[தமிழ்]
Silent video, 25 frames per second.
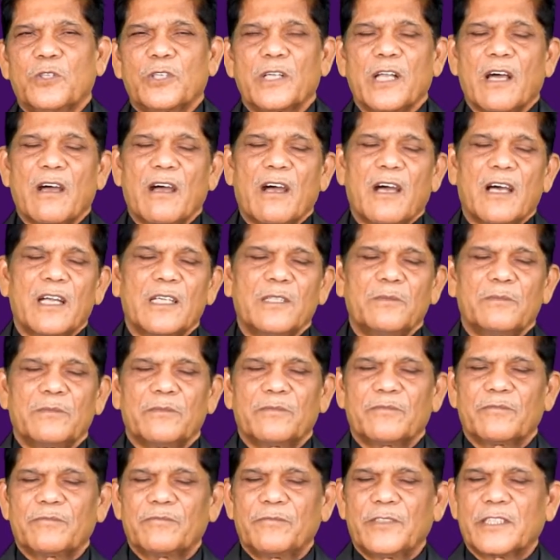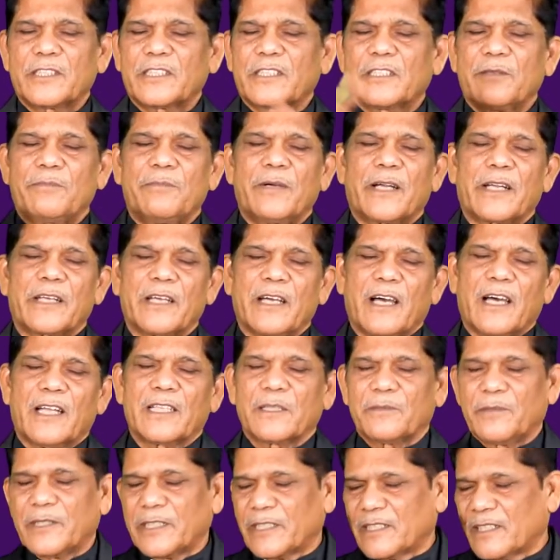ஒரு நாளும் விற்கம்
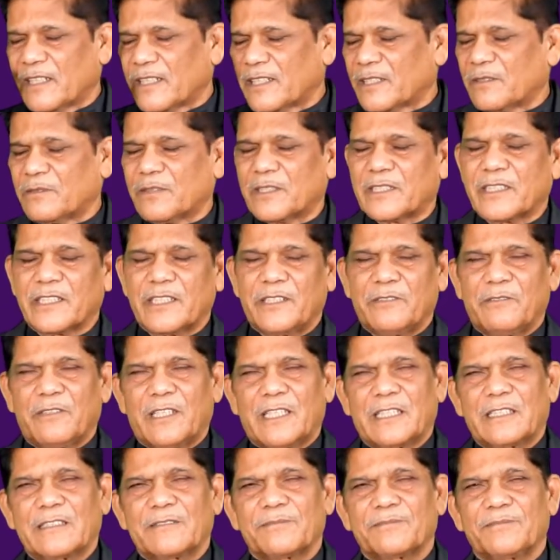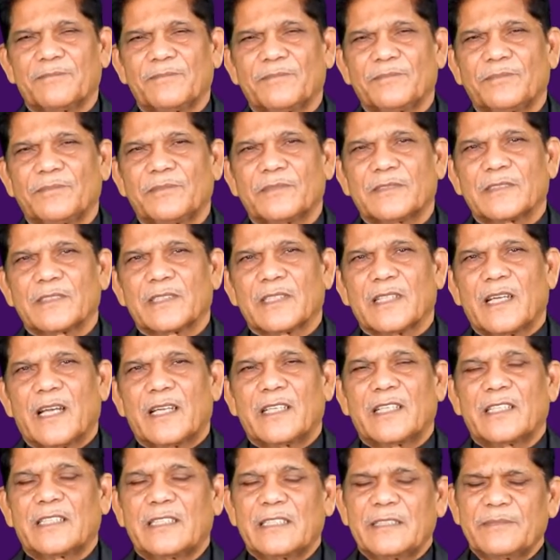காண்டவர் ஆண்டவர் செய்வார்
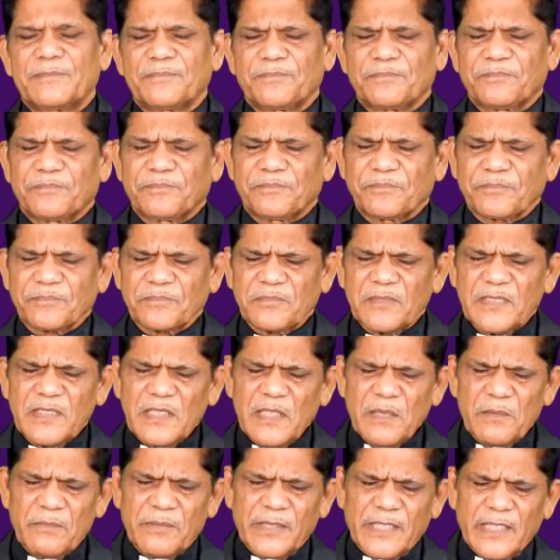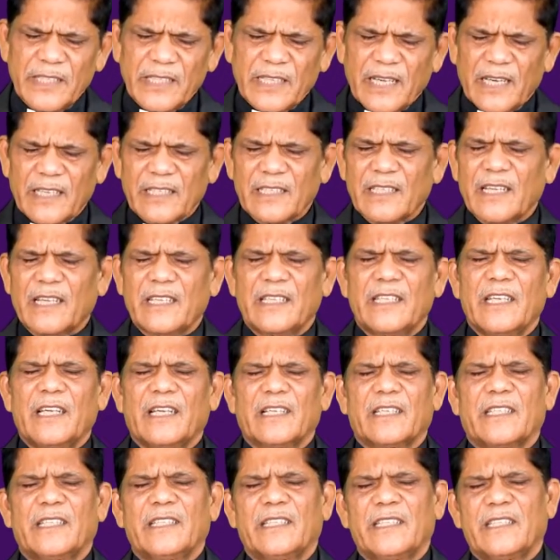அல்லது பெரிய
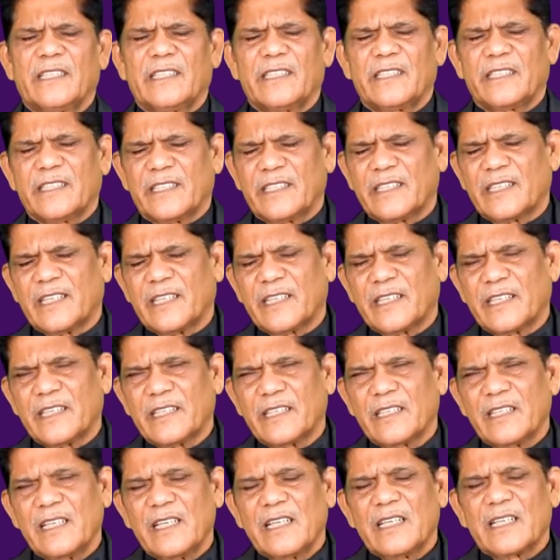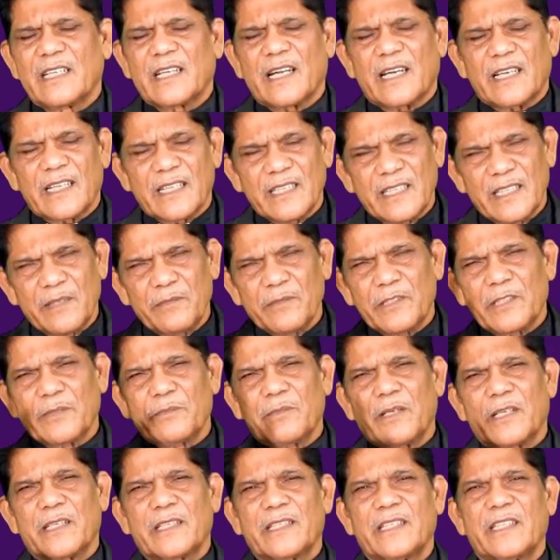கடனாளியாகிய நீ இருக்கிறாயா கடன்
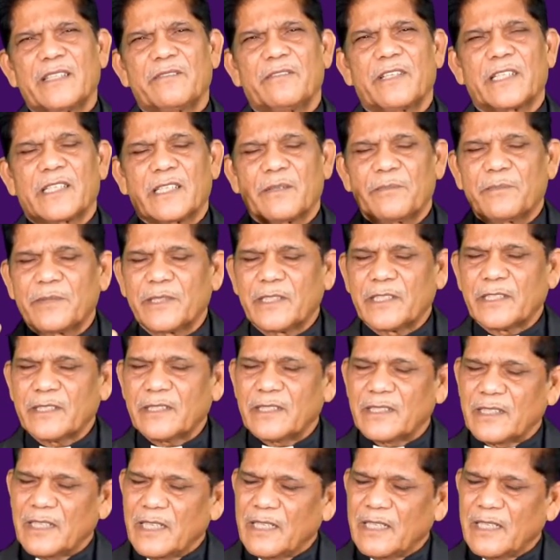நிமித்தமாக நீ விற்கப்பட்டு